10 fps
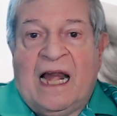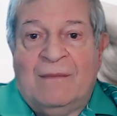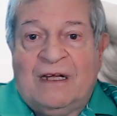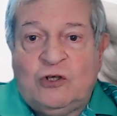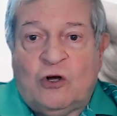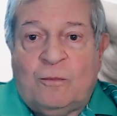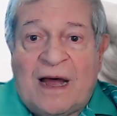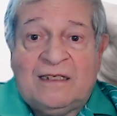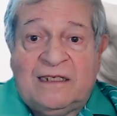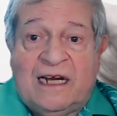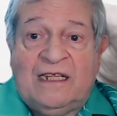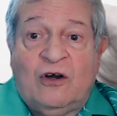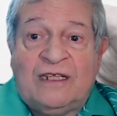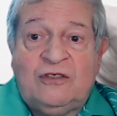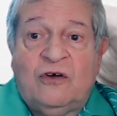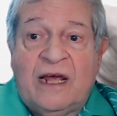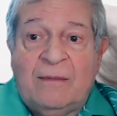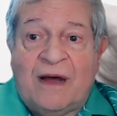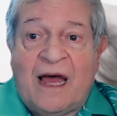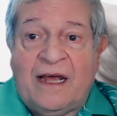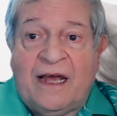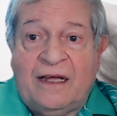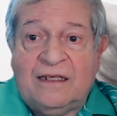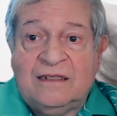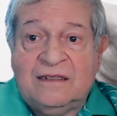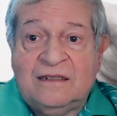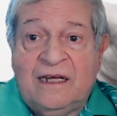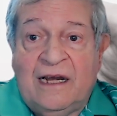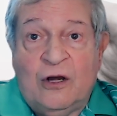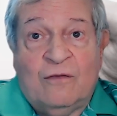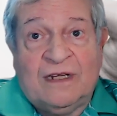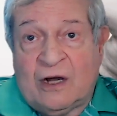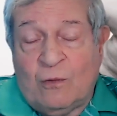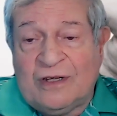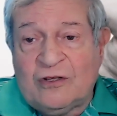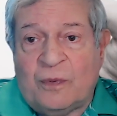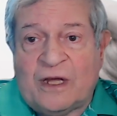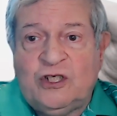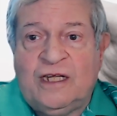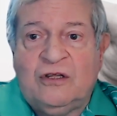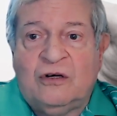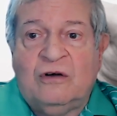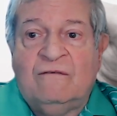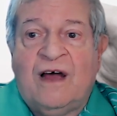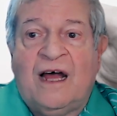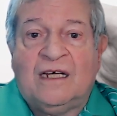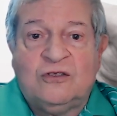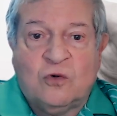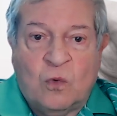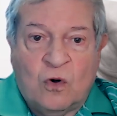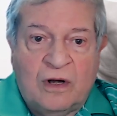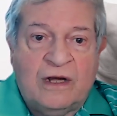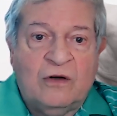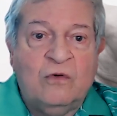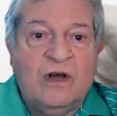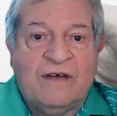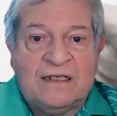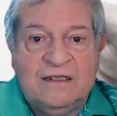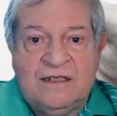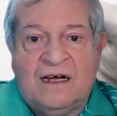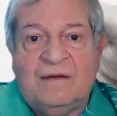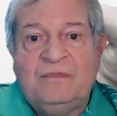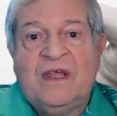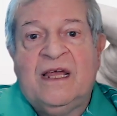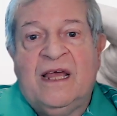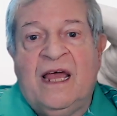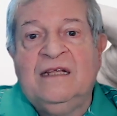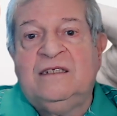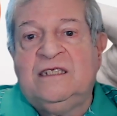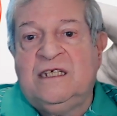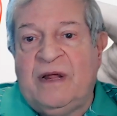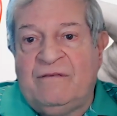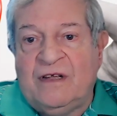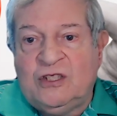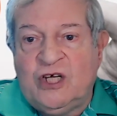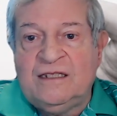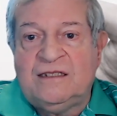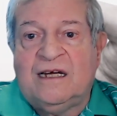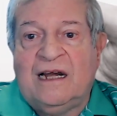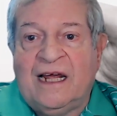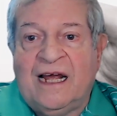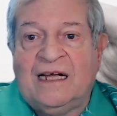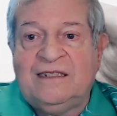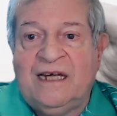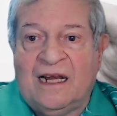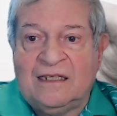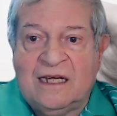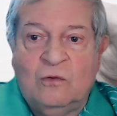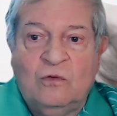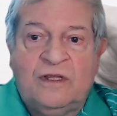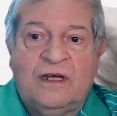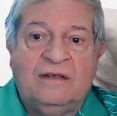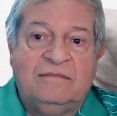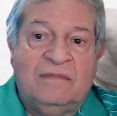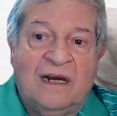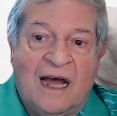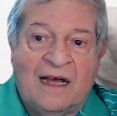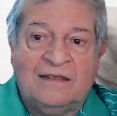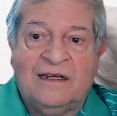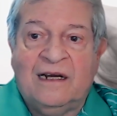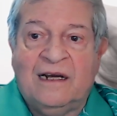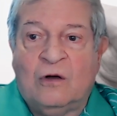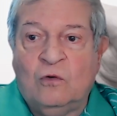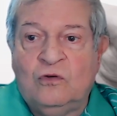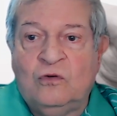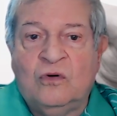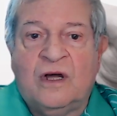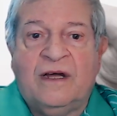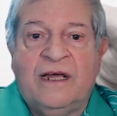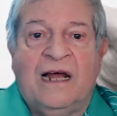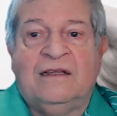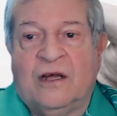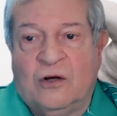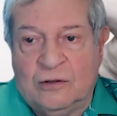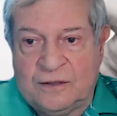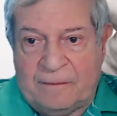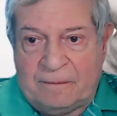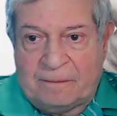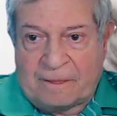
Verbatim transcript: La maggior parte delle donazioni ebraiche, il 94%, va a scuole, università, enti di beneficenza legati alla salute, l'arte, la cultura e altre cose.